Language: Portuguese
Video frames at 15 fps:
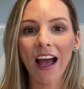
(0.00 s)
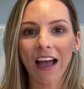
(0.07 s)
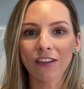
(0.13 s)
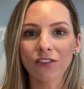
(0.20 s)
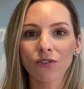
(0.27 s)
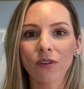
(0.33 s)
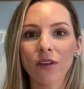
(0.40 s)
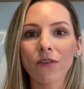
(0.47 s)

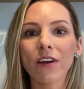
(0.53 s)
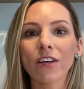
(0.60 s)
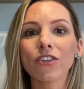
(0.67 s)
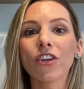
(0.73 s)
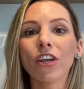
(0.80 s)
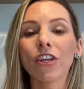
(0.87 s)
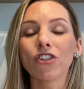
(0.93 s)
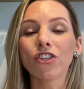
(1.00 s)
ajudam a
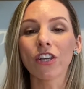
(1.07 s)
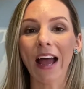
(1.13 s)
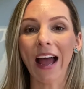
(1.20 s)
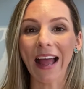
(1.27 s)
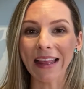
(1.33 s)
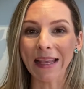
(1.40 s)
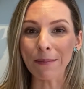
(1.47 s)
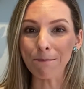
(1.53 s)
gente
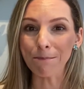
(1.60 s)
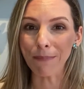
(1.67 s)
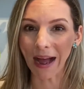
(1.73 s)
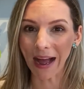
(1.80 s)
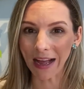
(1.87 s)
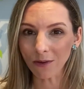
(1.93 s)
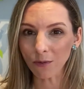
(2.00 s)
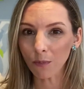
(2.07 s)
a
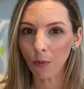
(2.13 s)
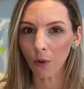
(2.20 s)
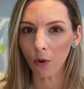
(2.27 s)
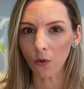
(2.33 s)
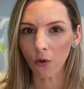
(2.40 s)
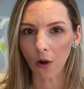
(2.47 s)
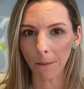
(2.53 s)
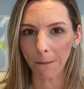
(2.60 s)
limpar um
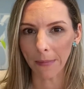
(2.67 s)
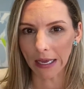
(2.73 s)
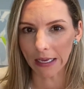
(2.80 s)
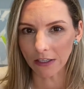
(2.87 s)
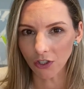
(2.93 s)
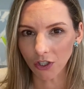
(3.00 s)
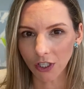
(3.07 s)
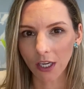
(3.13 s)
pouco a
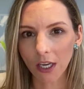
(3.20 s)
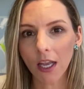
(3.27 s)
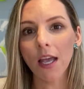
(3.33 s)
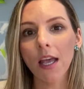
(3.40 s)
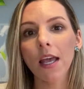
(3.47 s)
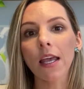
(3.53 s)
mente